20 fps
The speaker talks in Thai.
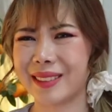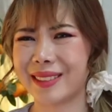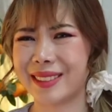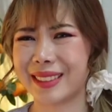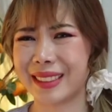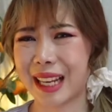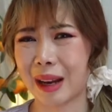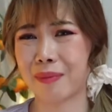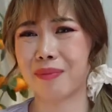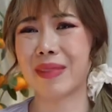
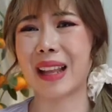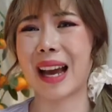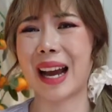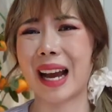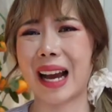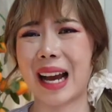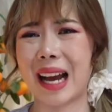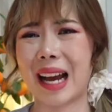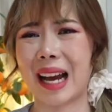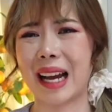แสบตา
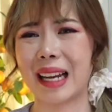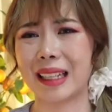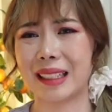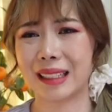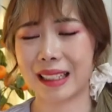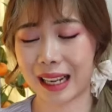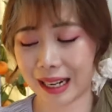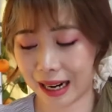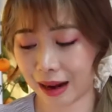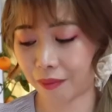
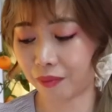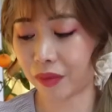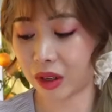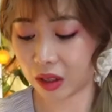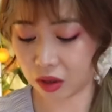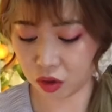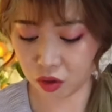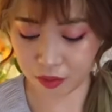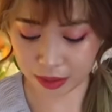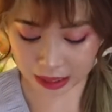ระดับห
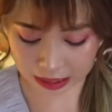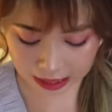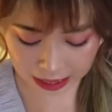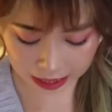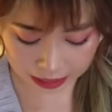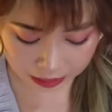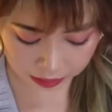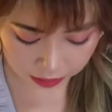นึ่งอยู่เหมือนกัน